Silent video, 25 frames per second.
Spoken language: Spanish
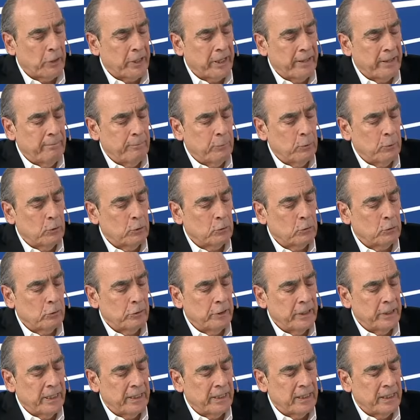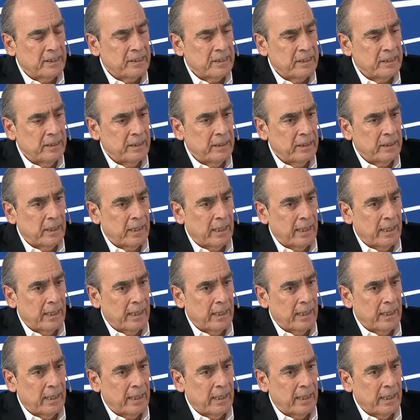ejemplo, el otro día decir